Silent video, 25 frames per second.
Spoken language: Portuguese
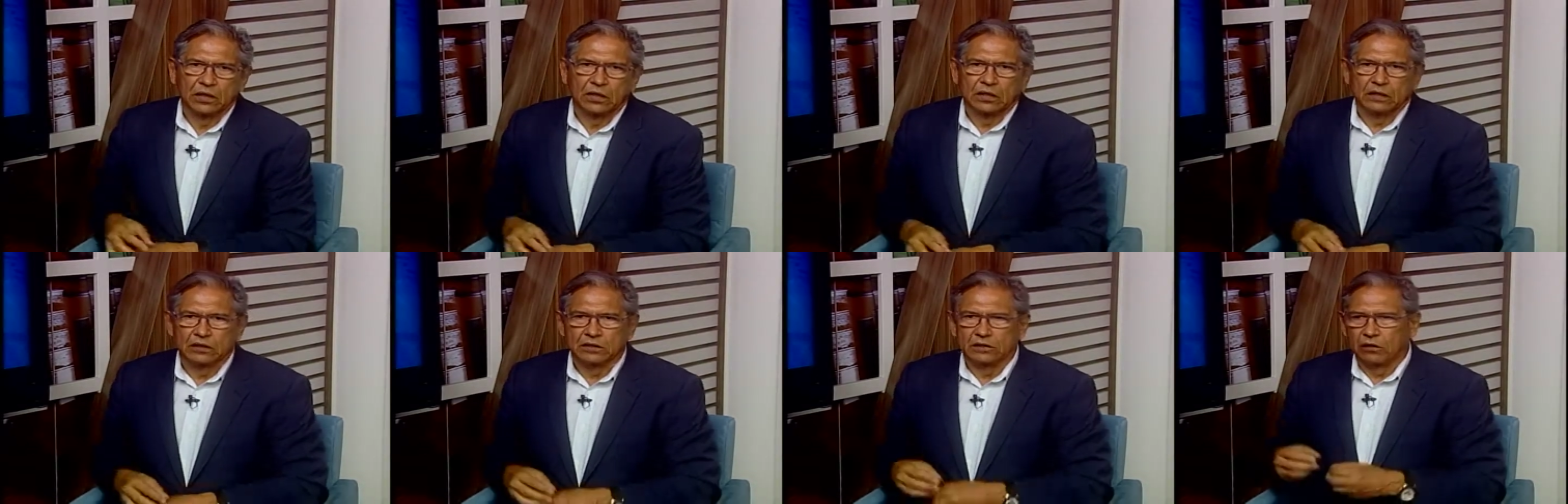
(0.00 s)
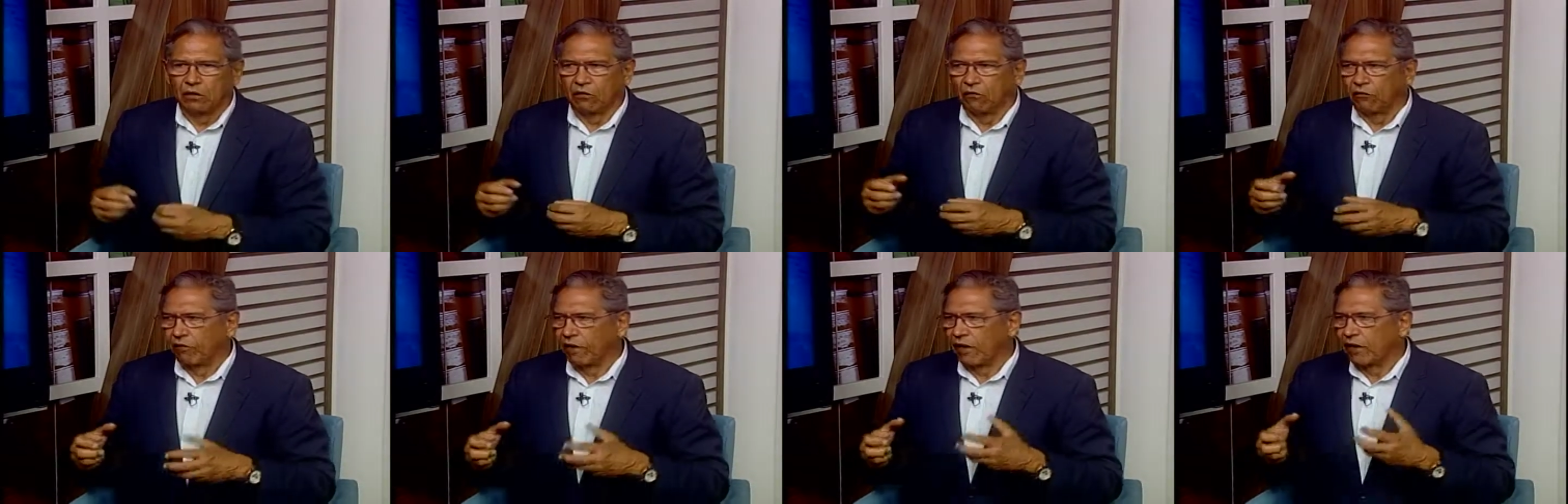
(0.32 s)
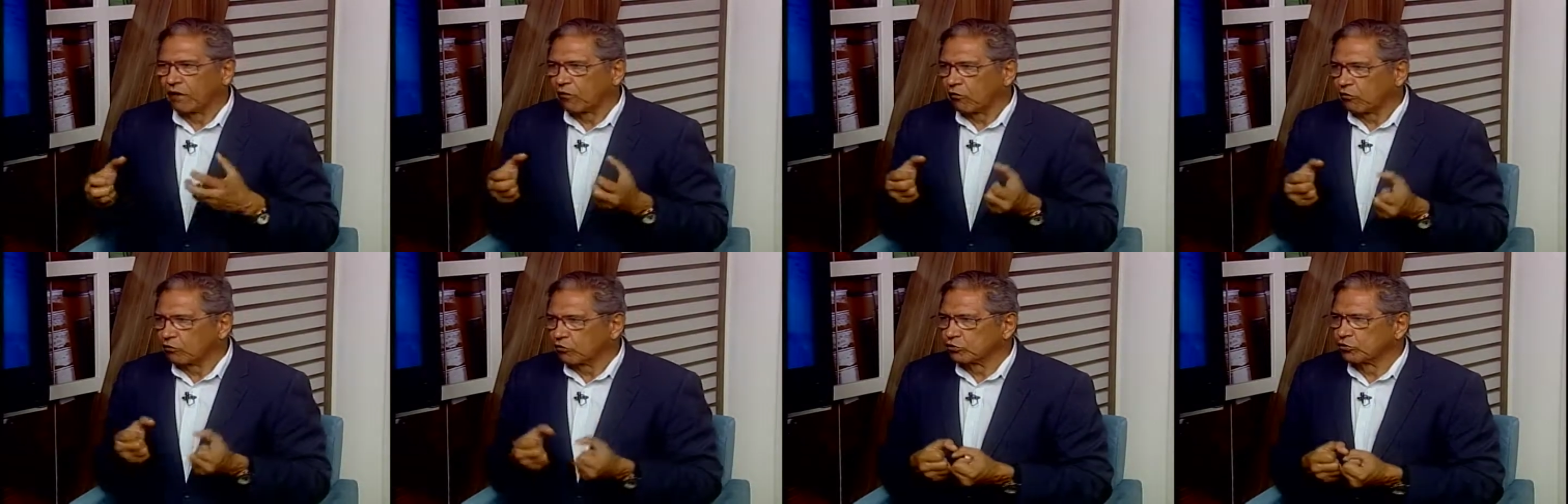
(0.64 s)
Então vai
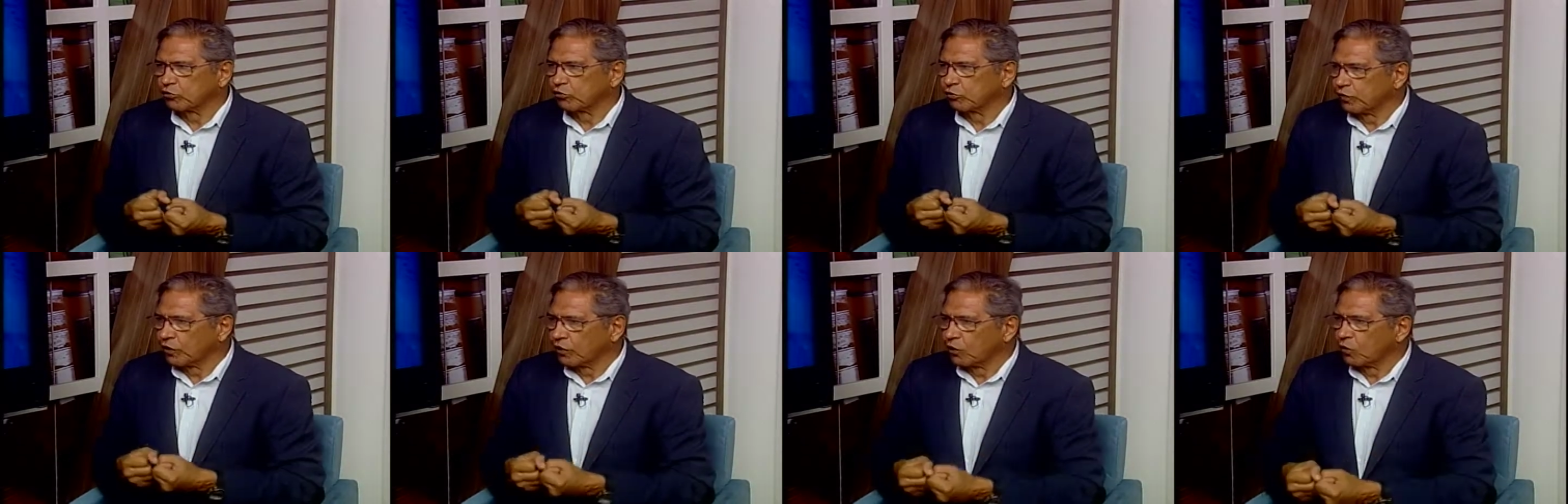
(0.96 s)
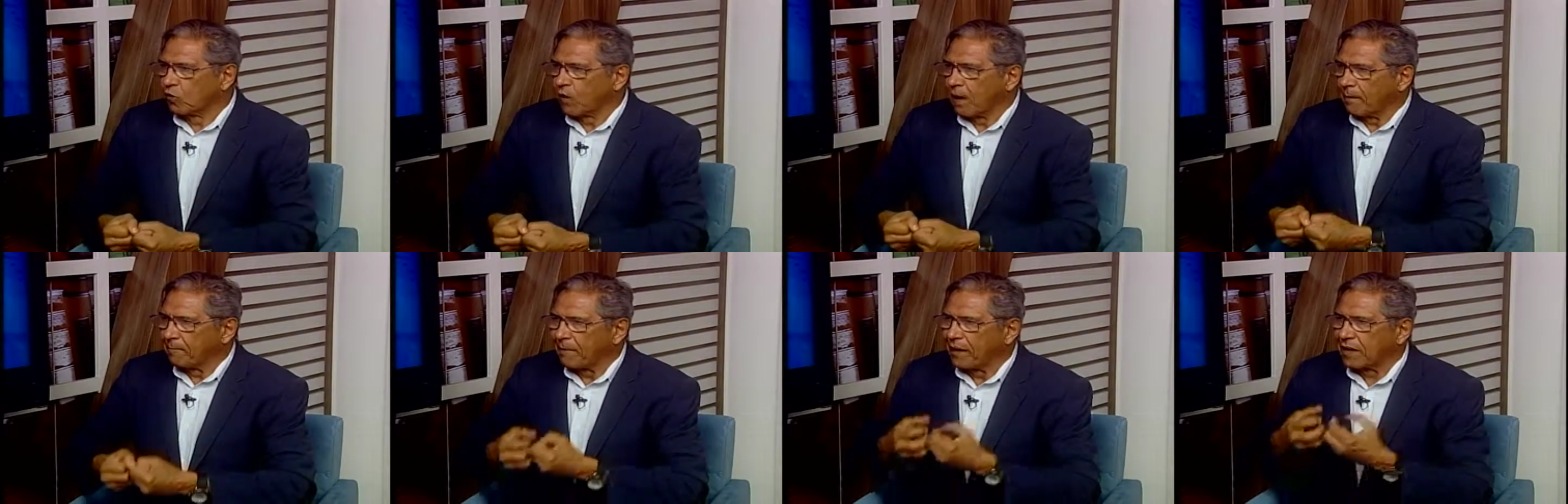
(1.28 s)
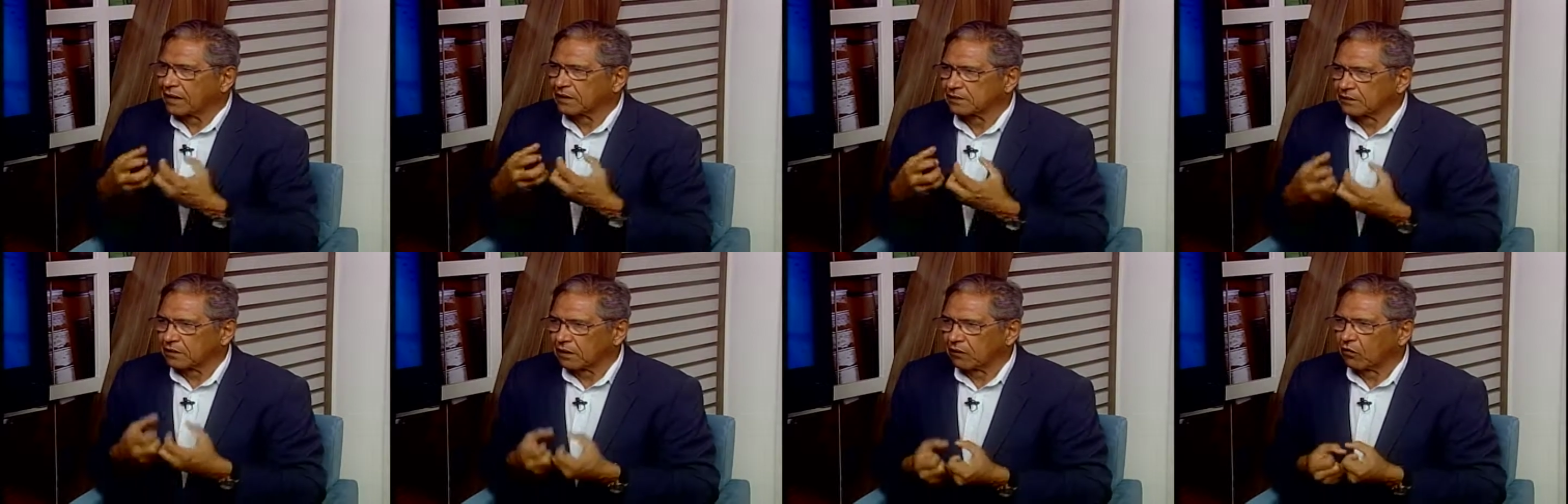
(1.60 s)
construir uma
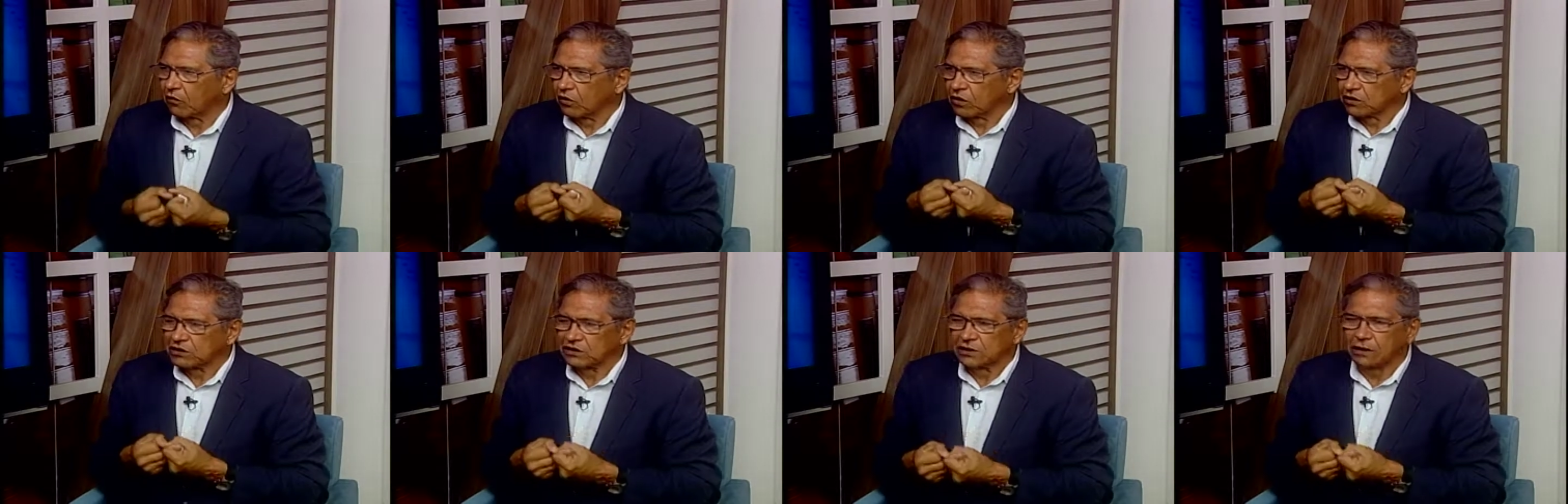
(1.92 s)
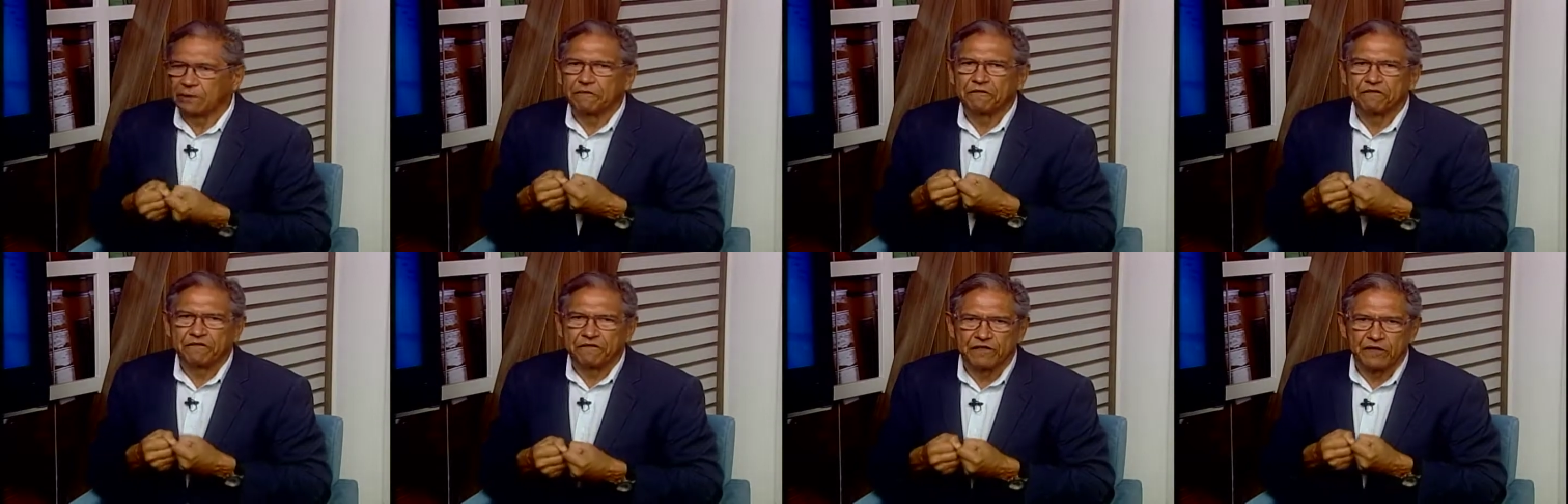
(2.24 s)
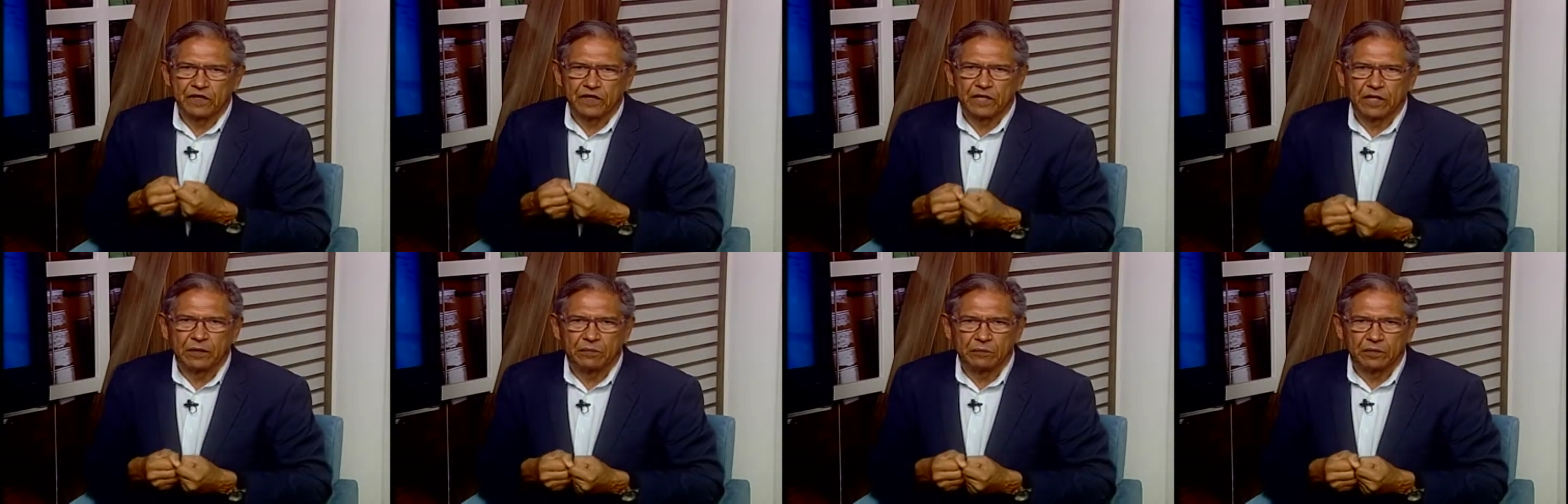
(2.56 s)
massa óssea
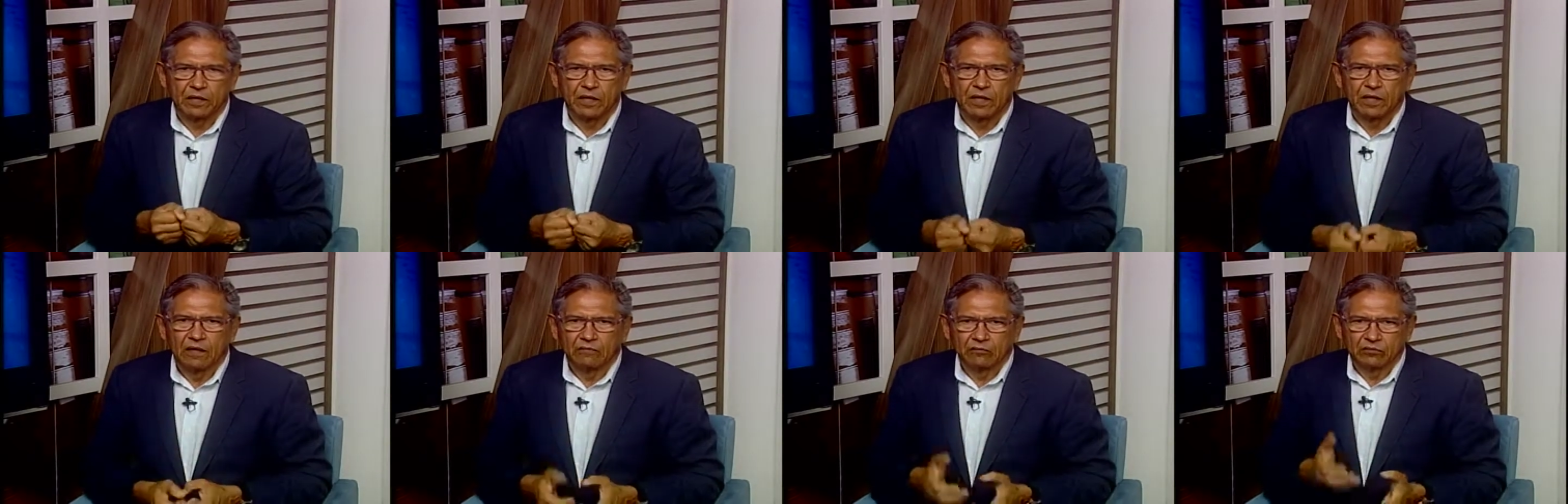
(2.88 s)
firme.